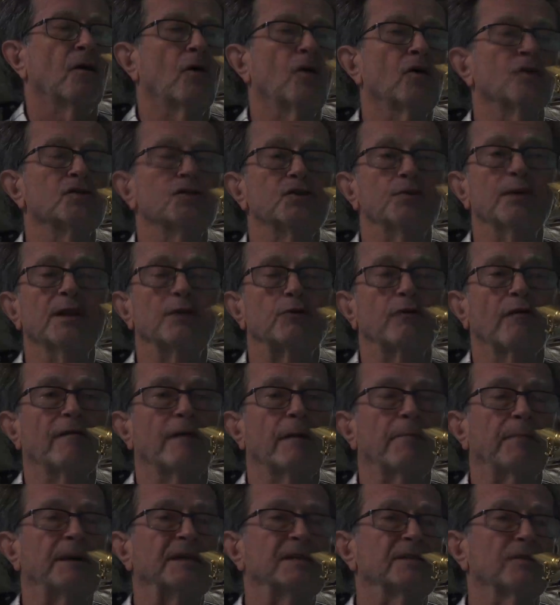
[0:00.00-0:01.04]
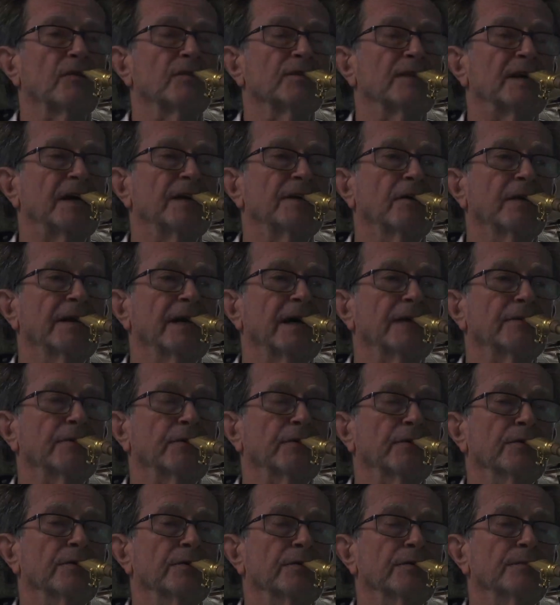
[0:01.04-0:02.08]
Ensuite, on va passer en triolet
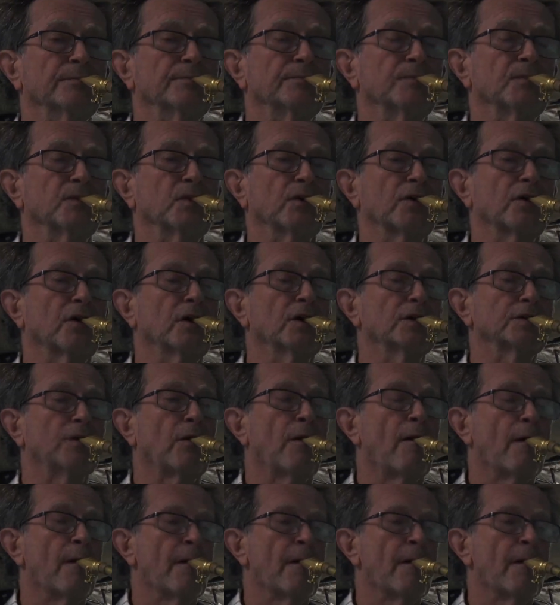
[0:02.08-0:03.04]
de, de croche.